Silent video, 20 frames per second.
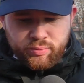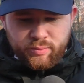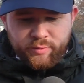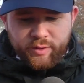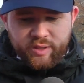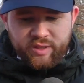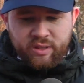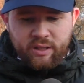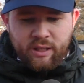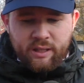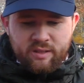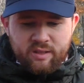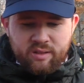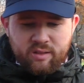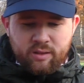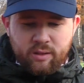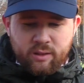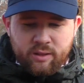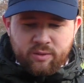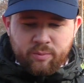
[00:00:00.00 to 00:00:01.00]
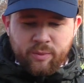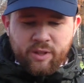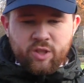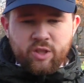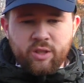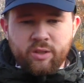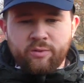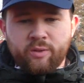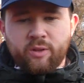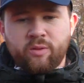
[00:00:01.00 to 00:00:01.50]
wir sind als, als
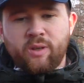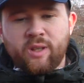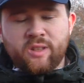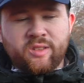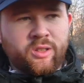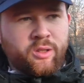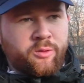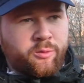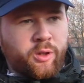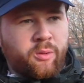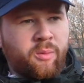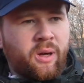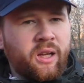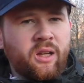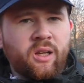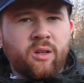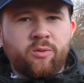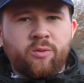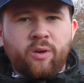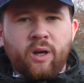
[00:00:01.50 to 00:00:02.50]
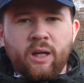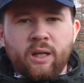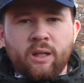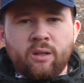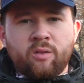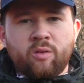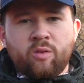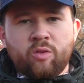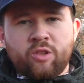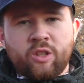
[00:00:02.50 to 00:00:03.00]
Mannschaft quasi von einem anderen
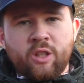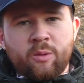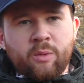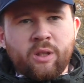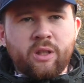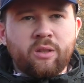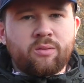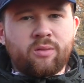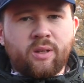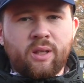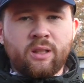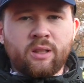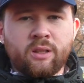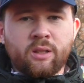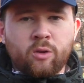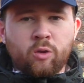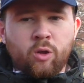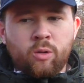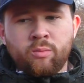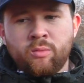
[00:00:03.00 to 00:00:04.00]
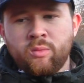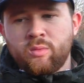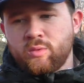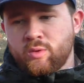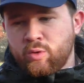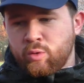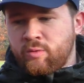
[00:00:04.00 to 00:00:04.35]
Verein zu Sternmarienfelde gekommen,